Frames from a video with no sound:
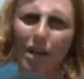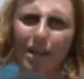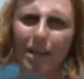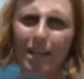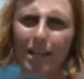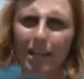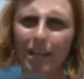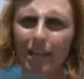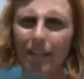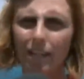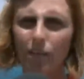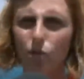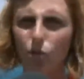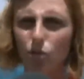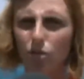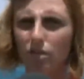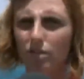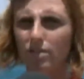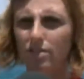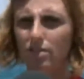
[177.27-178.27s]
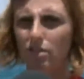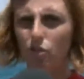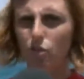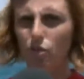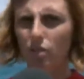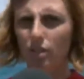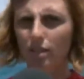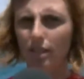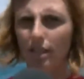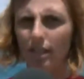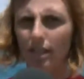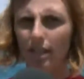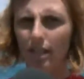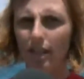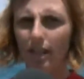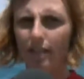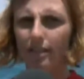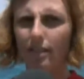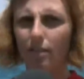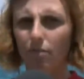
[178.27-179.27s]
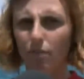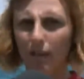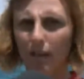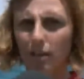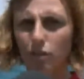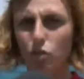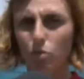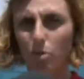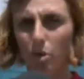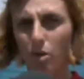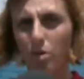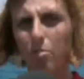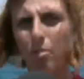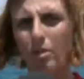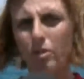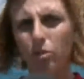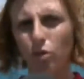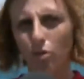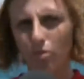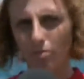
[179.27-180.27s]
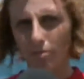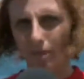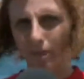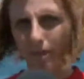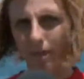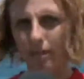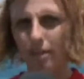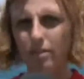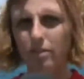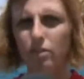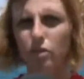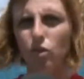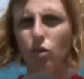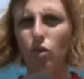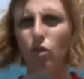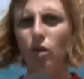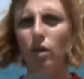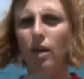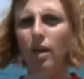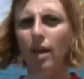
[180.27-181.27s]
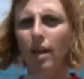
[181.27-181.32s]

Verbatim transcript: anche le, le condizioni del, del viaggio, però ripeto il rischio